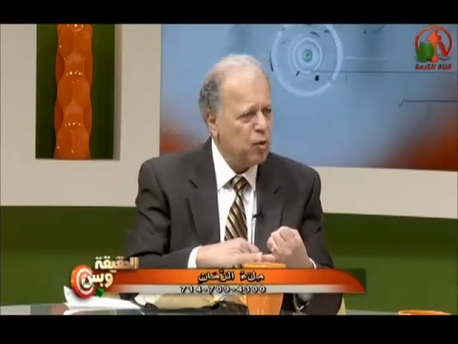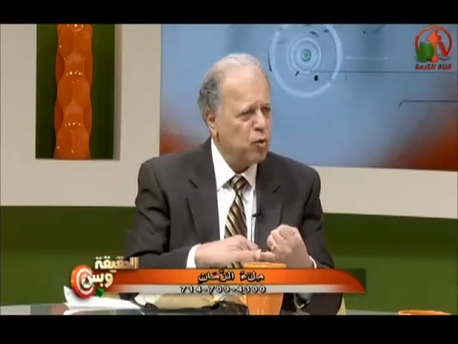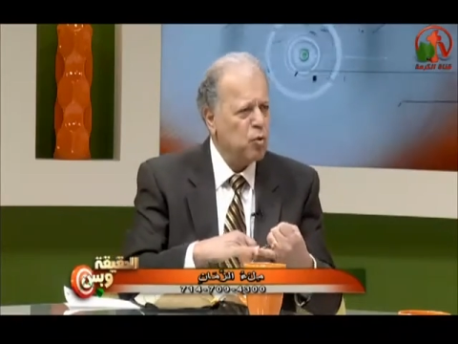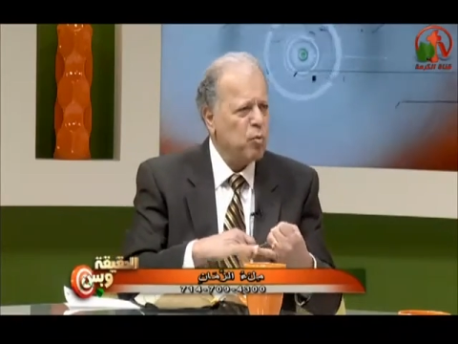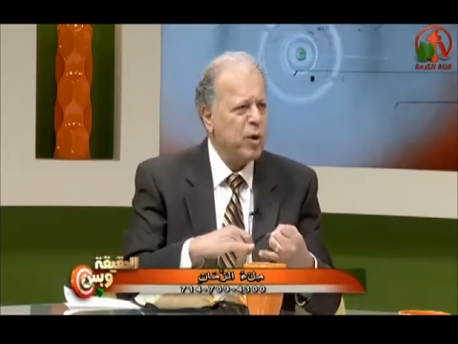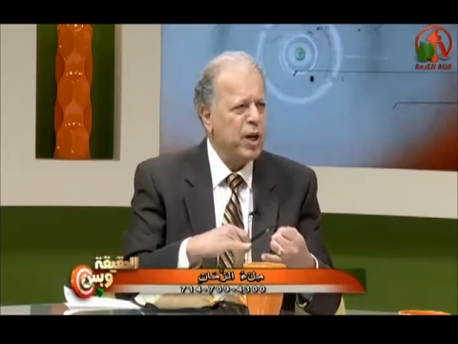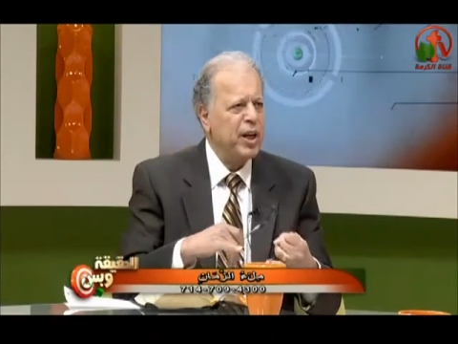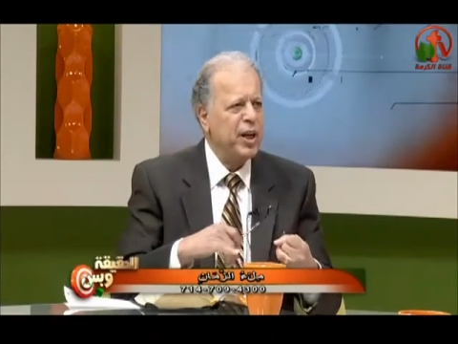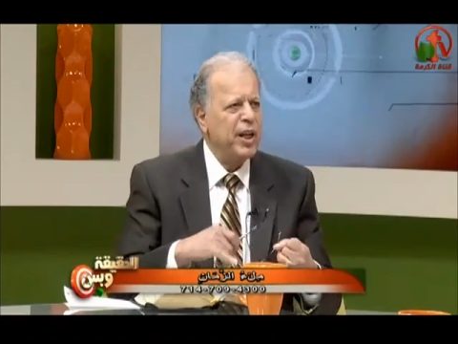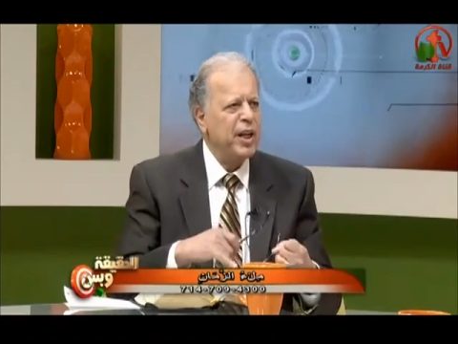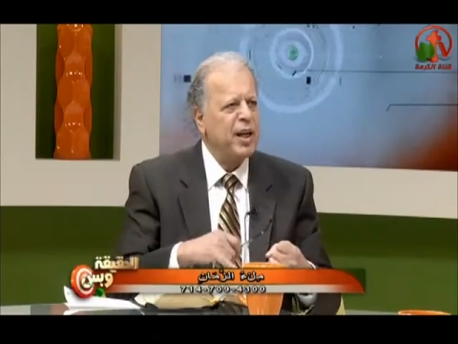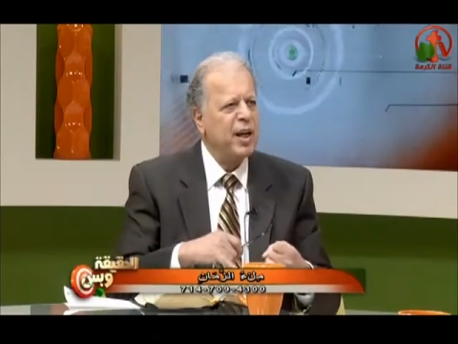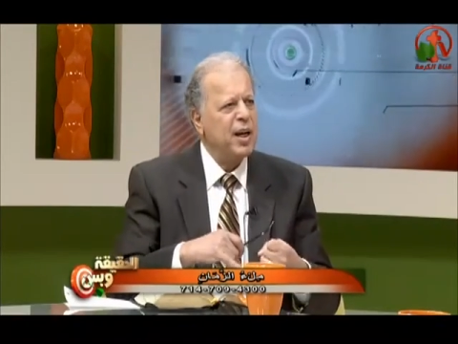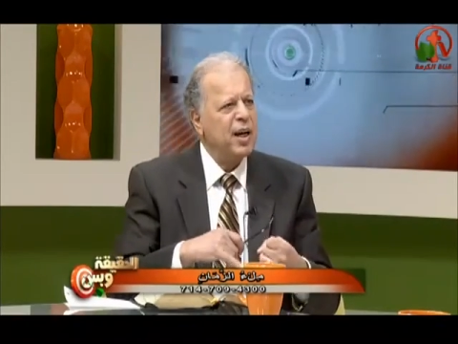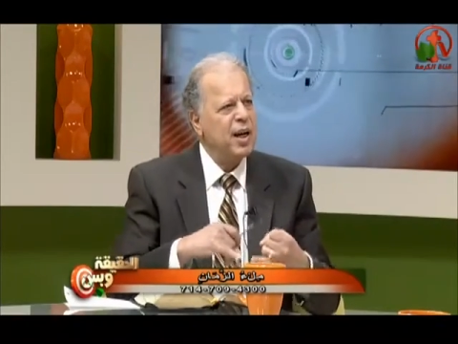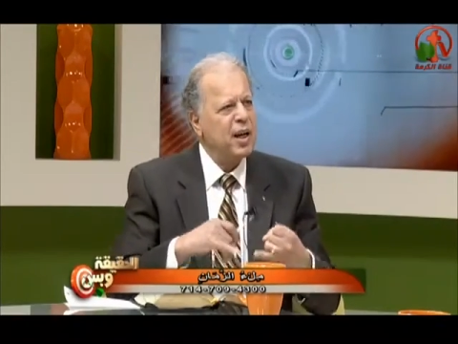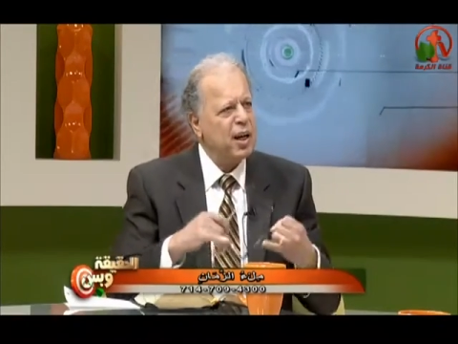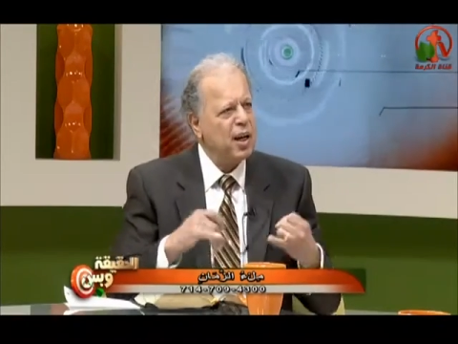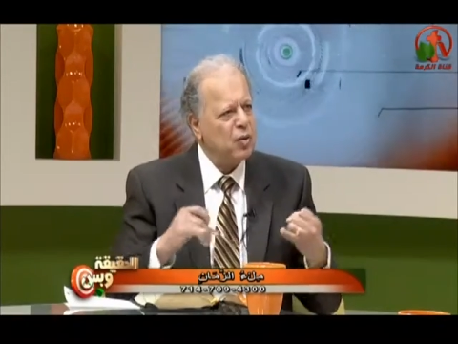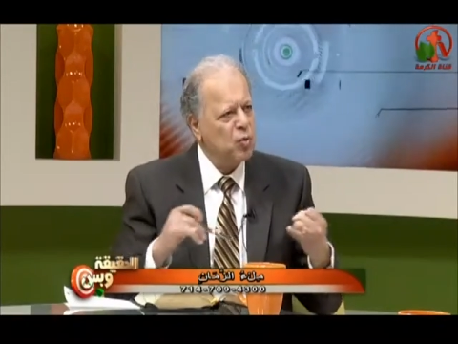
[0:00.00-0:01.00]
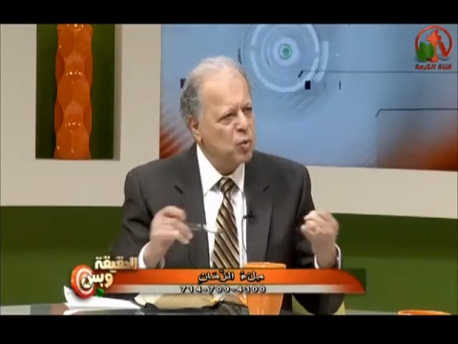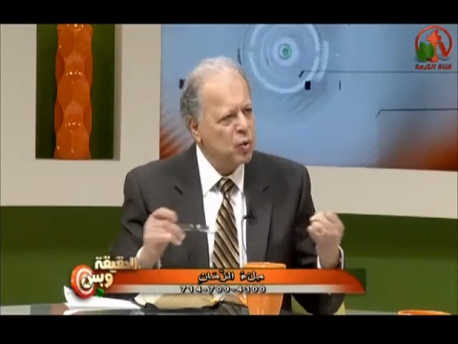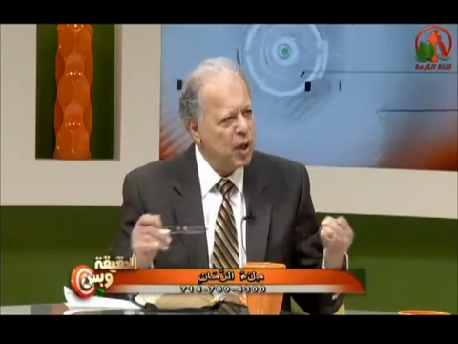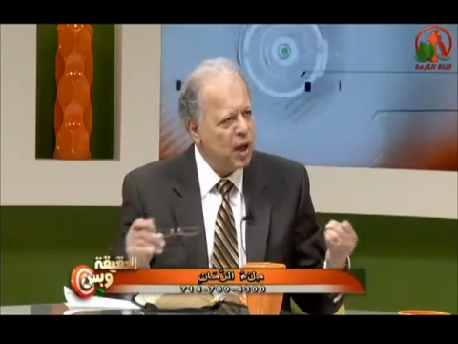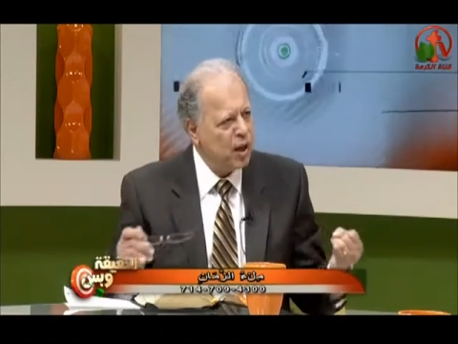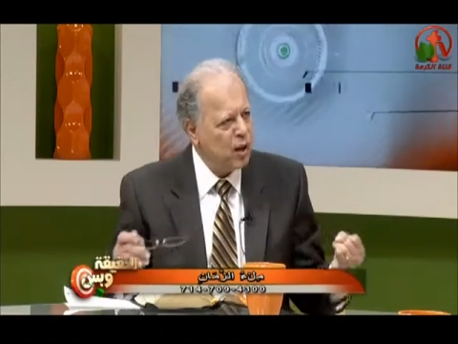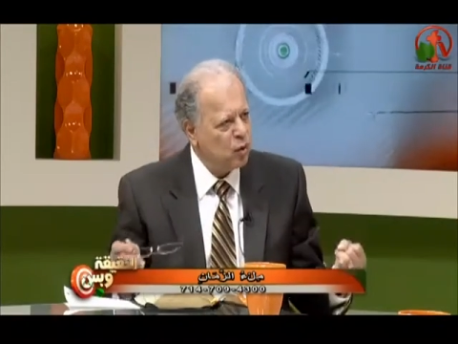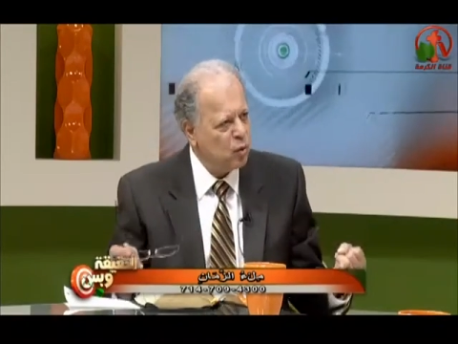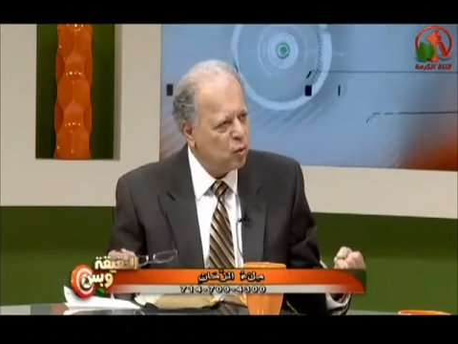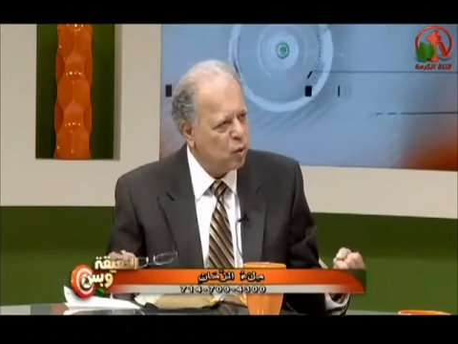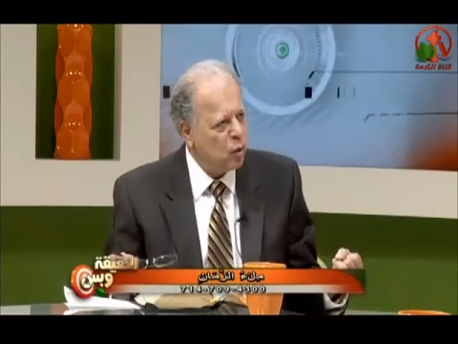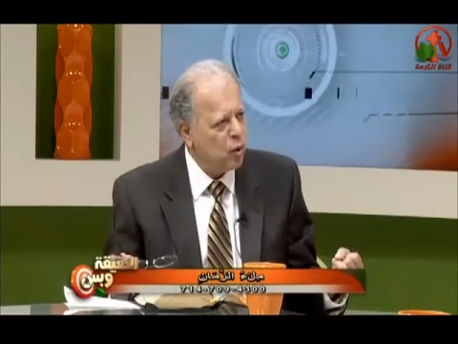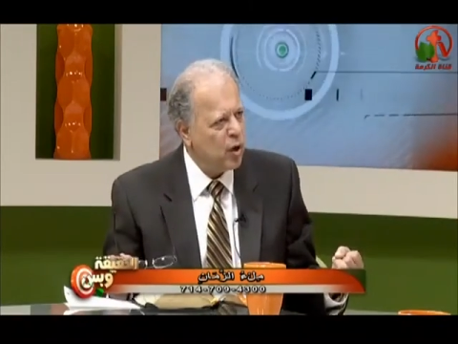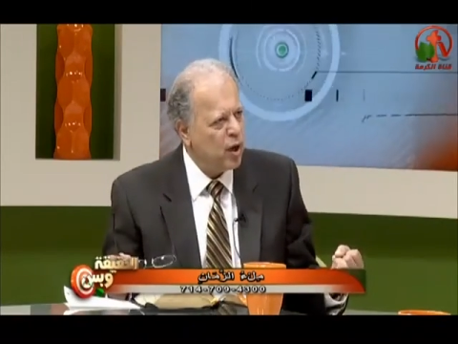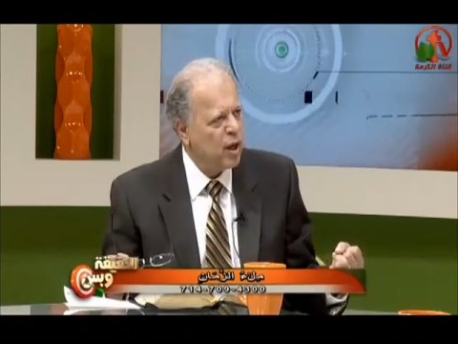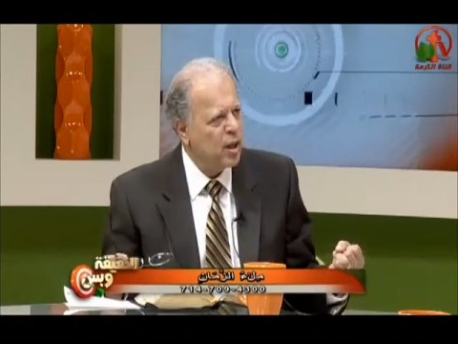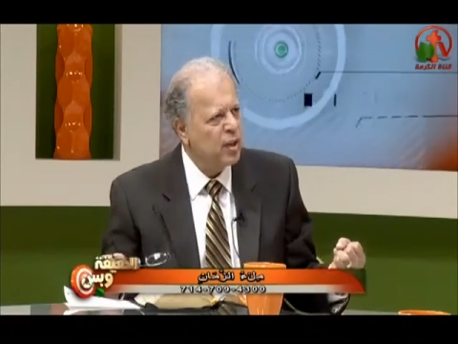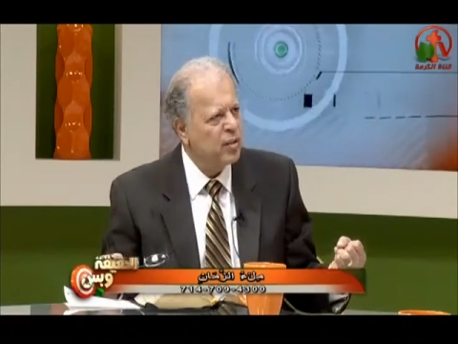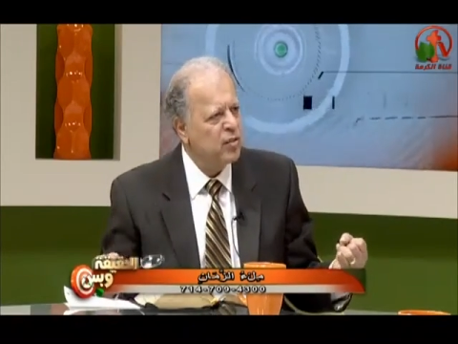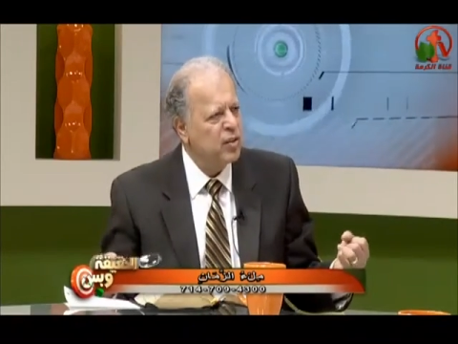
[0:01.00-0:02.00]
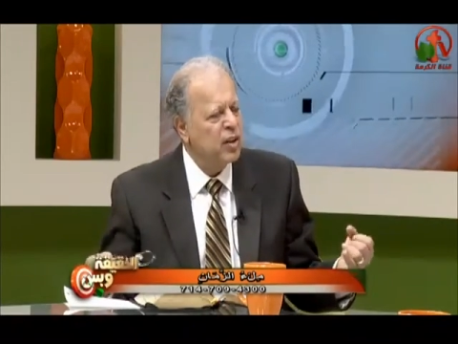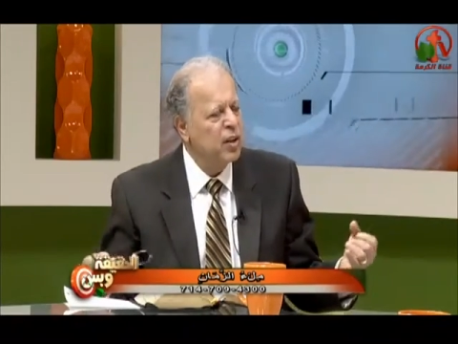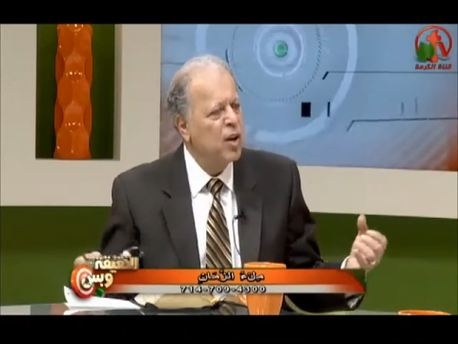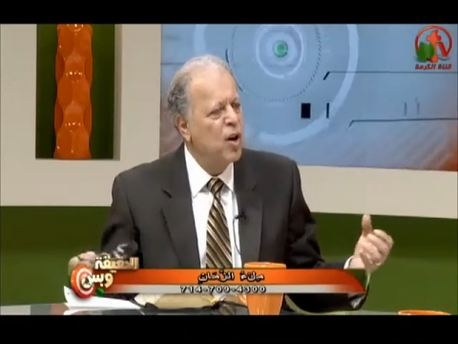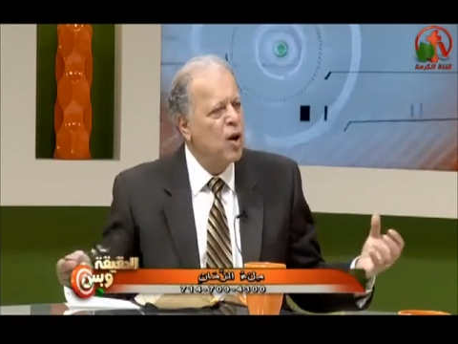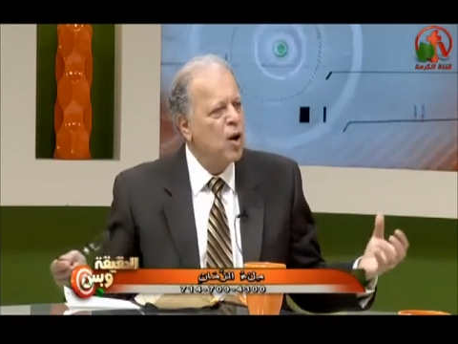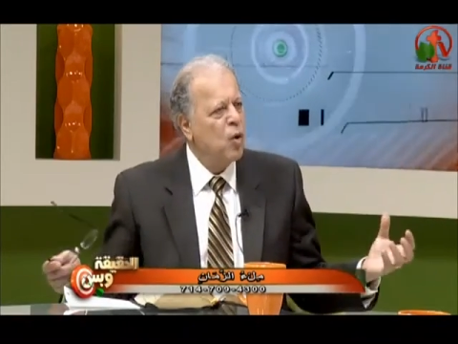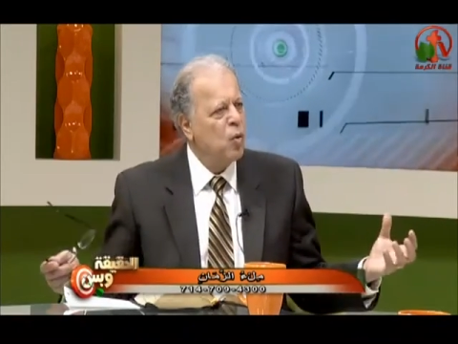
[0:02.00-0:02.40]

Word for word: الرومانية كانت هناك الطرق التي